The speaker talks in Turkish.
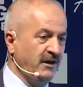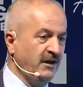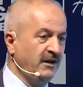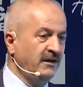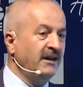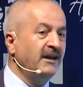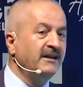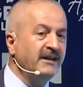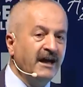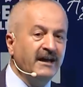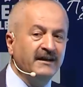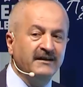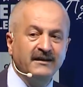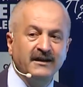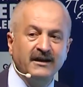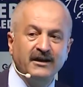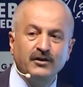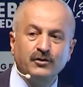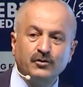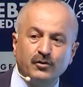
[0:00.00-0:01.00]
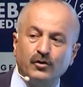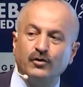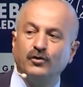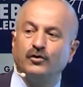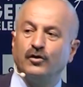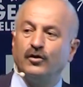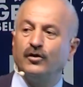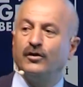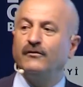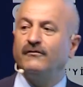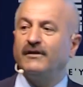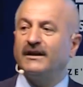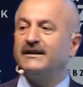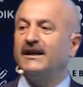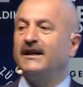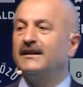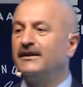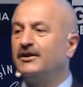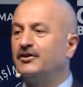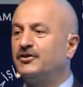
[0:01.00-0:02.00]
Neden? Çünkü
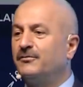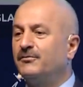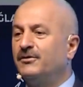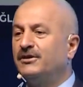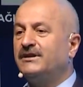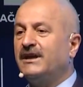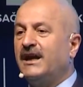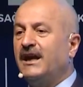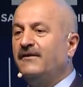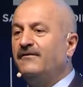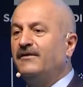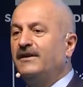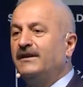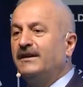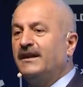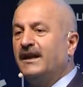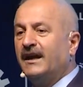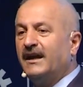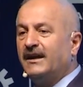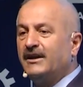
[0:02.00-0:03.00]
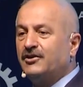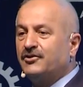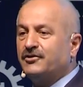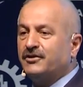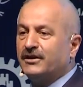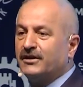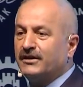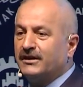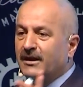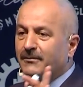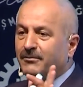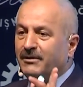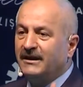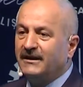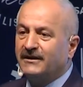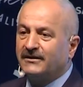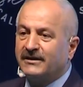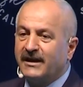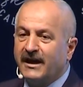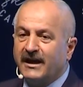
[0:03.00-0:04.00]
vatandaşımız evinde, iş yerinde,
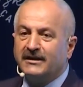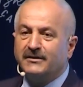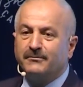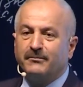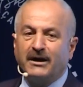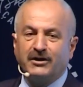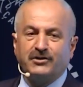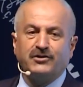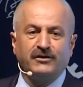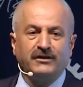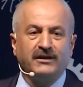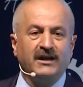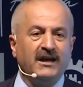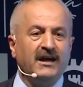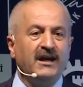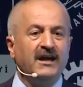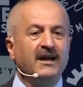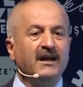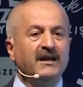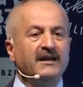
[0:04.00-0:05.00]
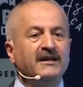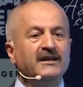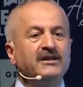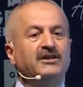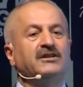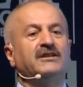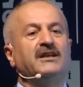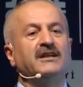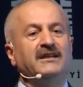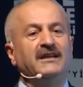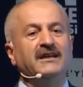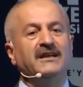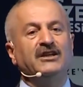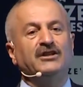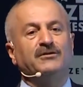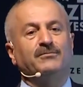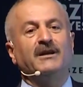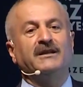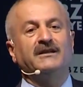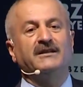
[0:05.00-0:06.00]
bilgisayarının başında istediği
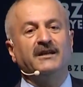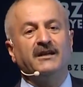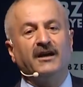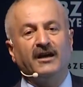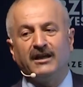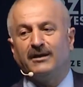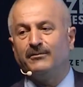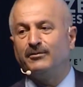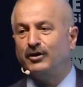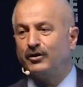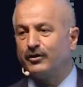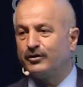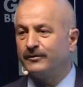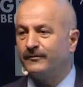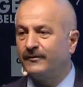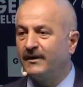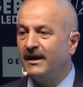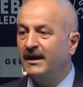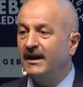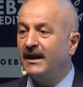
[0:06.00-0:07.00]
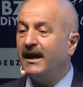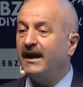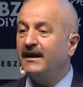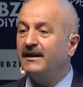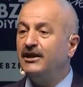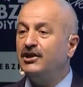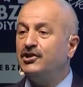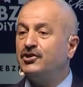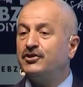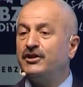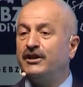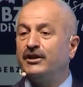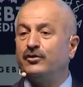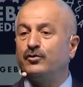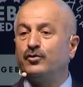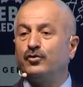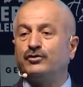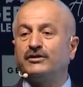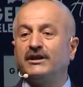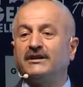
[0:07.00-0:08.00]
hizmetleri alabiliyor. İş yeri
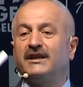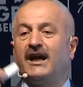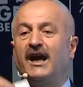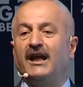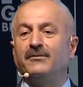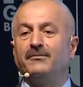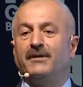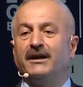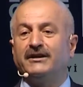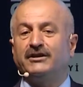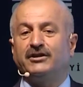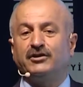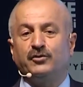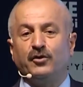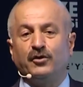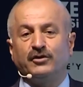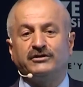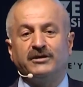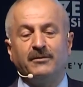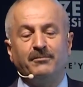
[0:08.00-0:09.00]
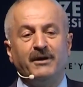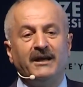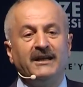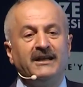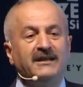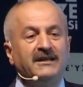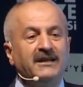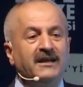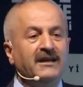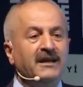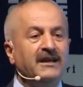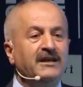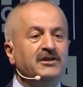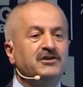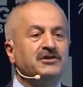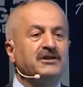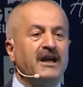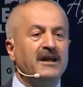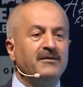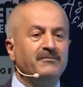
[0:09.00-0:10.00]
ruhsatı almak istiyorsa belediyeye
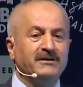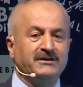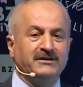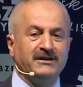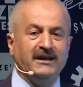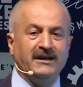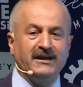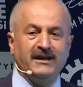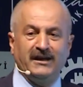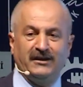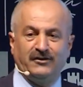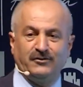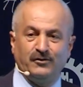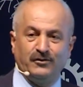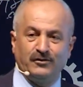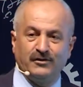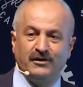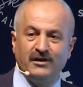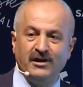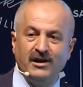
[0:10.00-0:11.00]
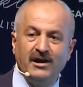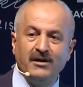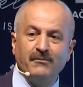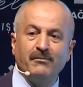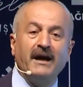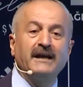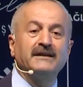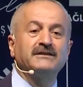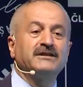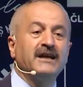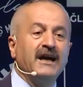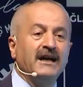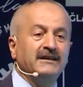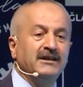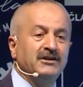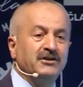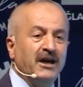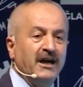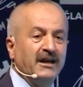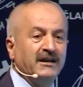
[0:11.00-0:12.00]
hiç gelmesine gerek yok. Ben
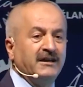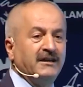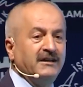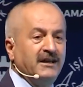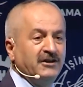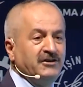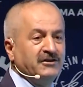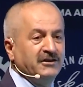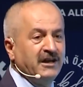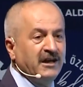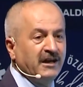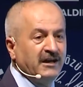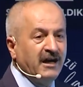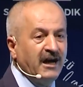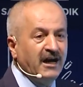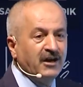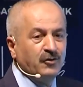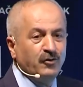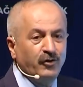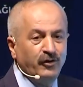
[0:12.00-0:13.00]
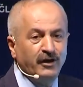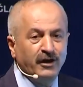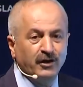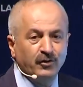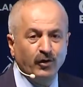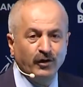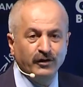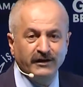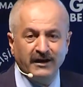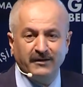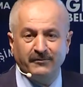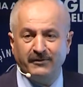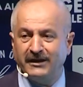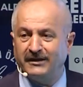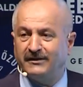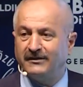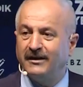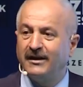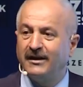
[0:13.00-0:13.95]
sadece arkadaşlara kargoyla göndermeyin.